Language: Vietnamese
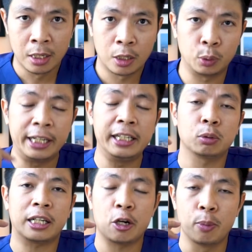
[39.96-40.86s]
Đầu tiên thì
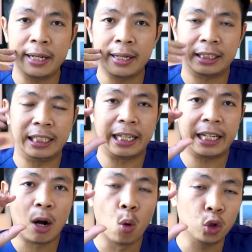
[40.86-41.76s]
chúng ta đều biết là
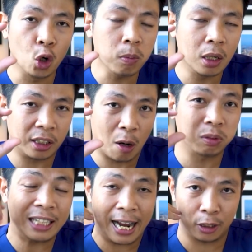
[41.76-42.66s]
cái cấu trúc ở
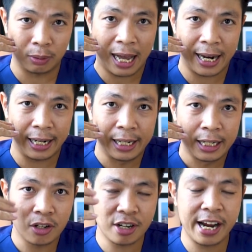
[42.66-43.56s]
trong da chúng ta ấy,
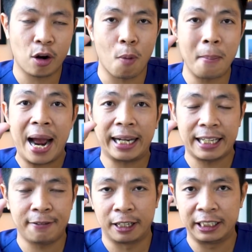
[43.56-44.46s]
nó sẽ có 3 cái
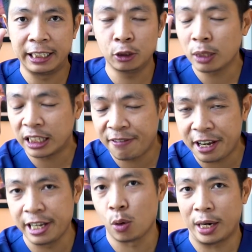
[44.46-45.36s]
thành phần chính, chúng ta sẽ
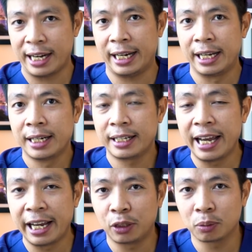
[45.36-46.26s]
phải hiểu cái này
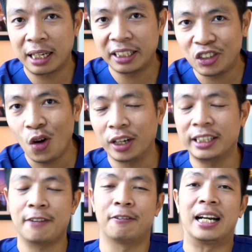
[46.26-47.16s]
để chúng ta chọn
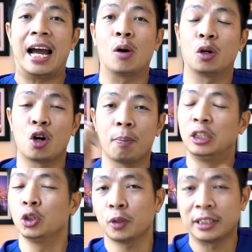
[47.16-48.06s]
cái thành phần nào nó
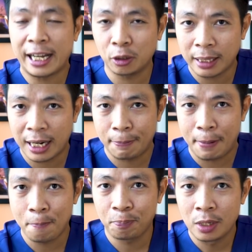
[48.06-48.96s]
mới giúp cho da chúng ta căng
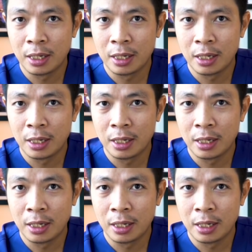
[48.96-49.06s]
bóng.